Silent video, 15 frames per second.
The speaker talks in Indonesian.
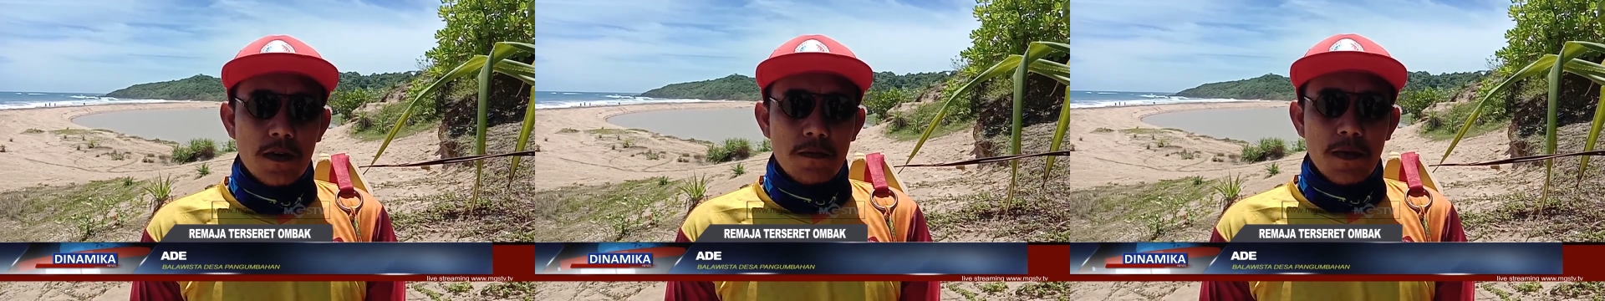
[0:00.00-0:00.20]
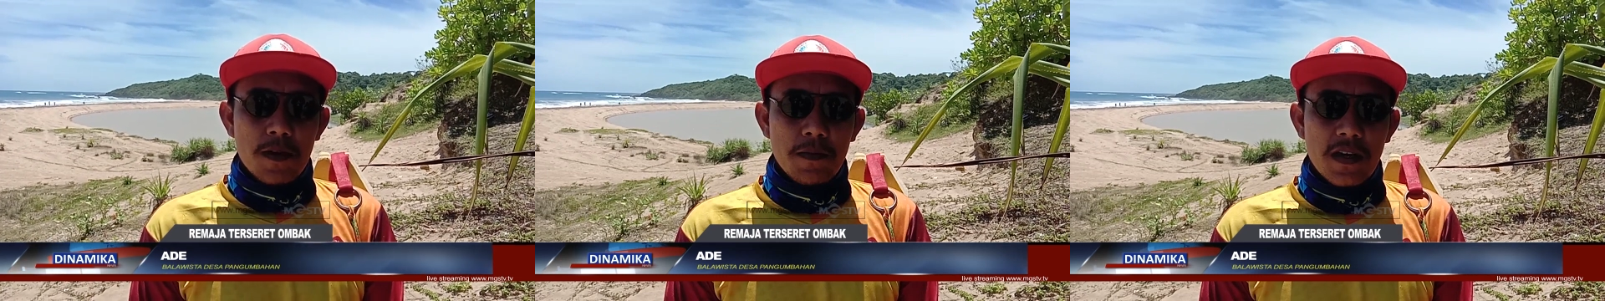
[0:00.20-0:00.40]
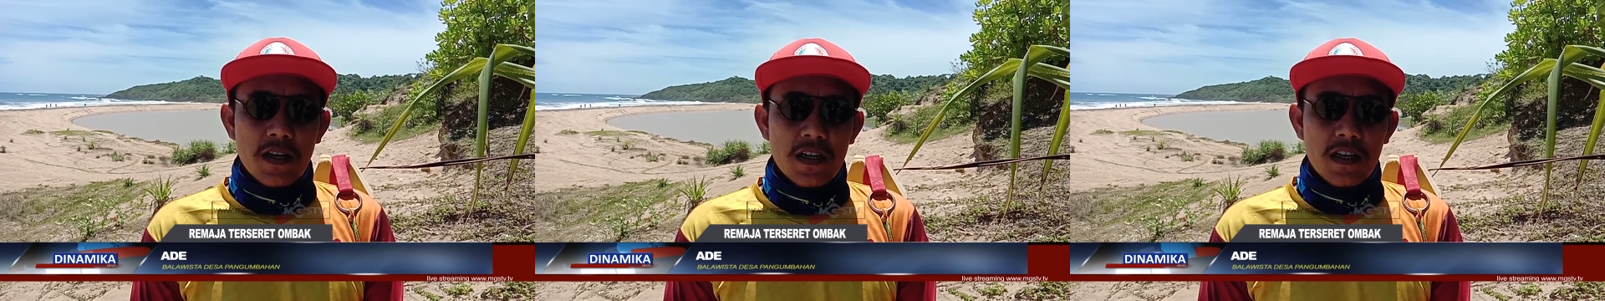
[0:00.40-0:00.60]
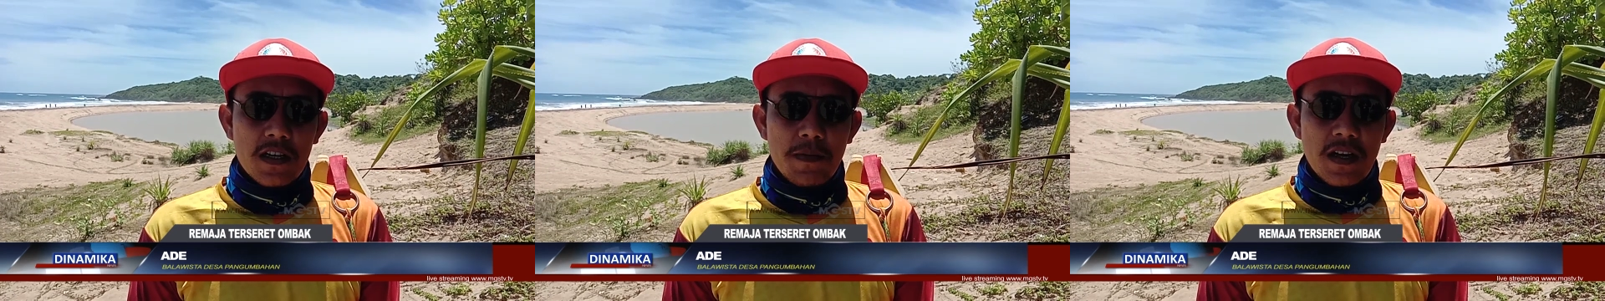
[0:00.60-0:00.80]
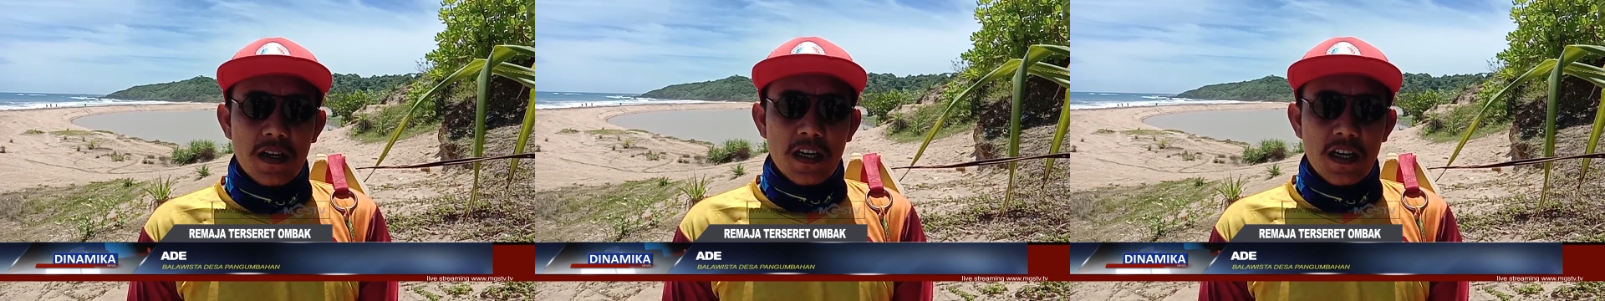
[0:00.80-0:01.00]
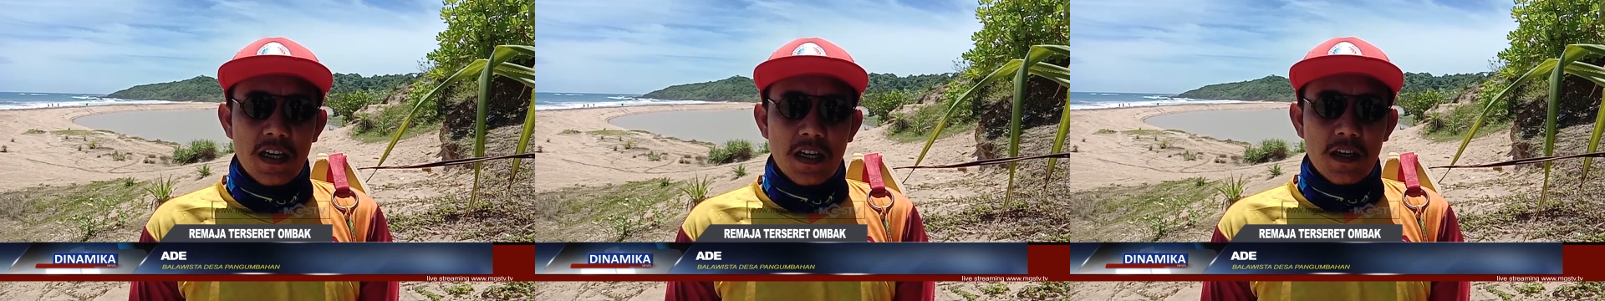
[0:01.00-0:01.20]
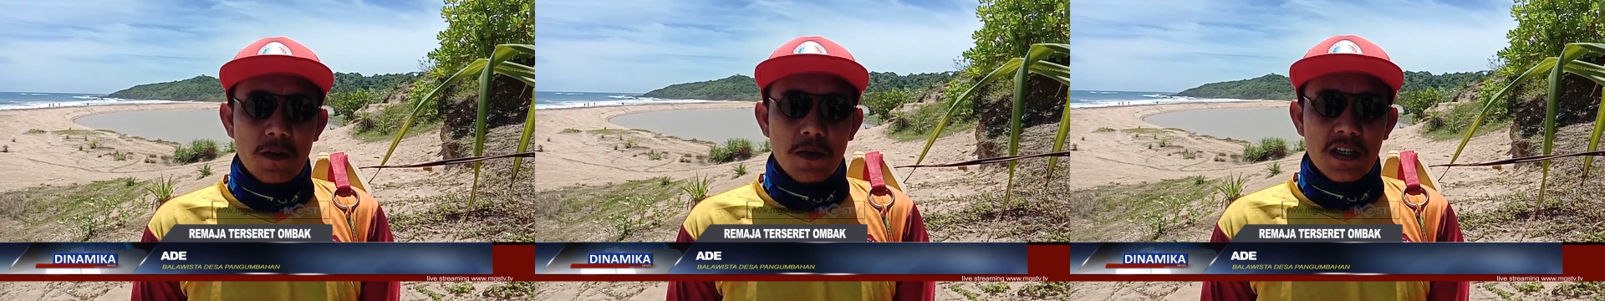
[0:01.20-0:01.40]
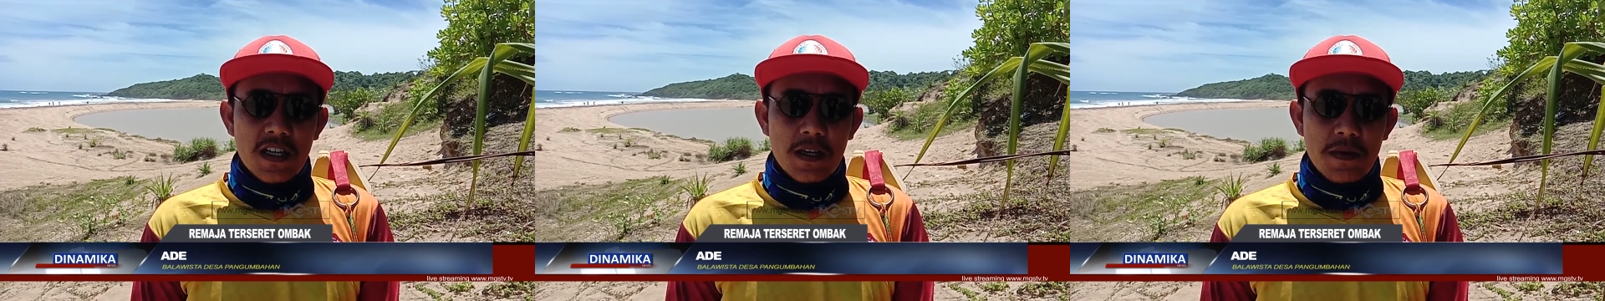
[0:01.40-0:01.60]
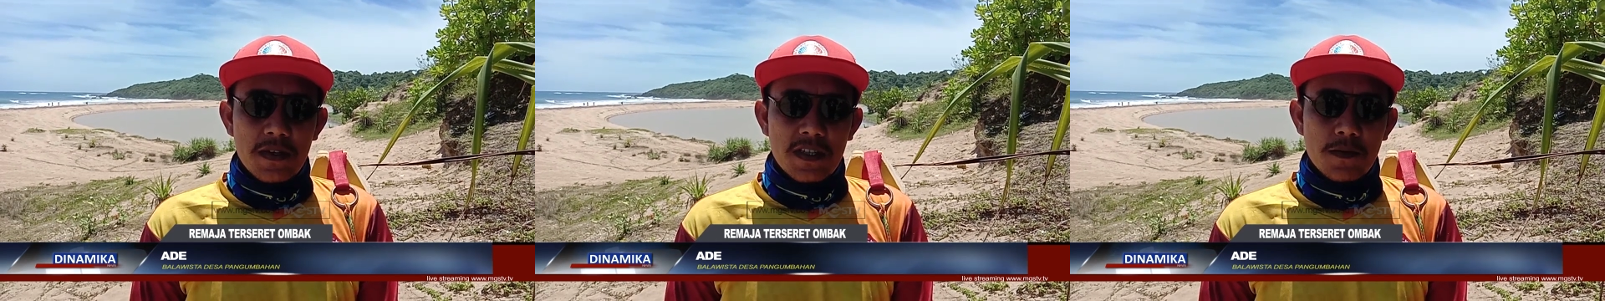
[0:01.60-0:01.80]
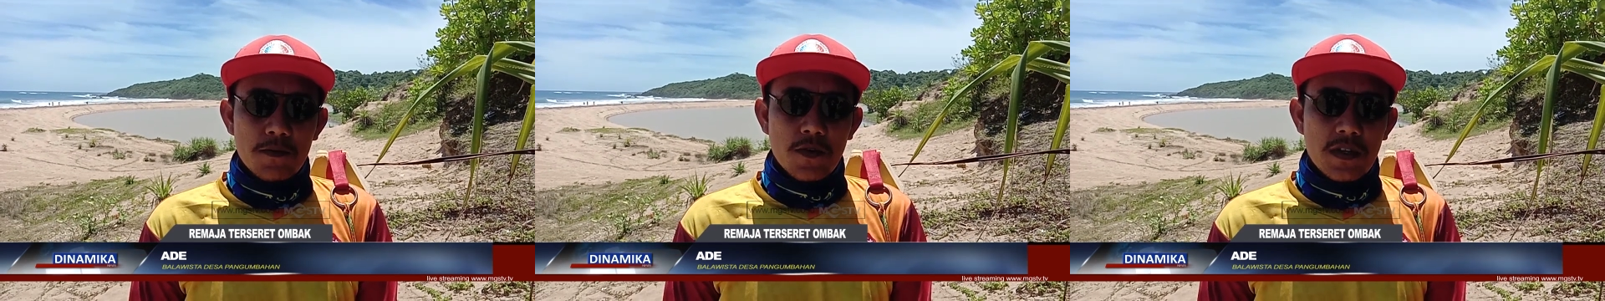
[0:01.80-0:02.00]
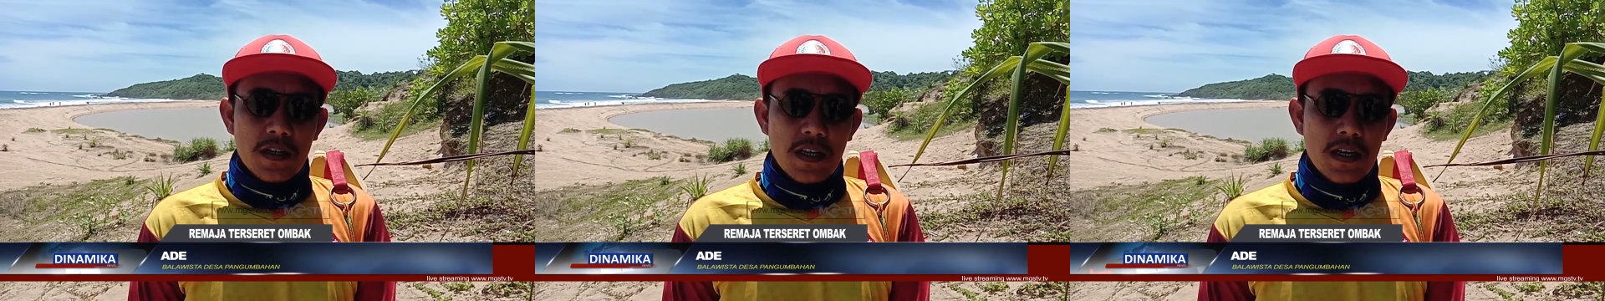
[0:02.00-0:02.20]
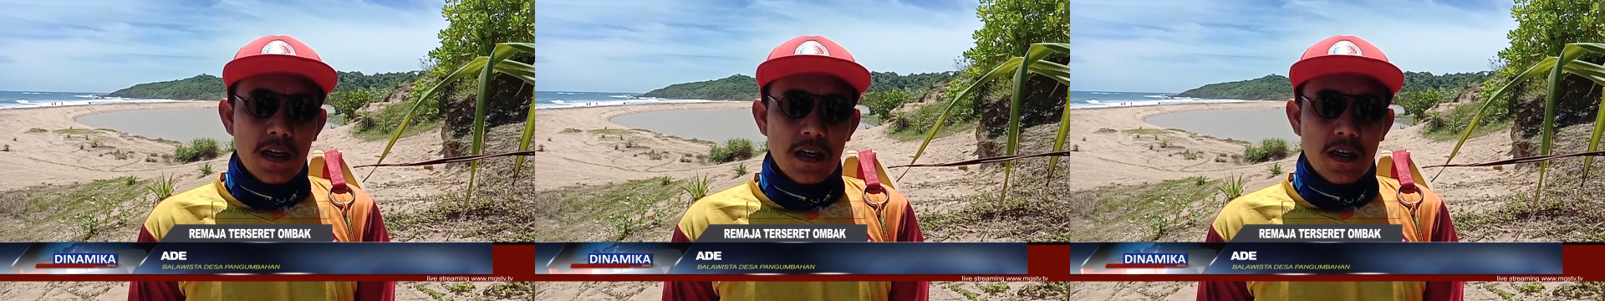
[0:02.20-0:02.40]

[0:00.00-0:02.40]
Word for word: bermain ke pantai wisata Pasir Putih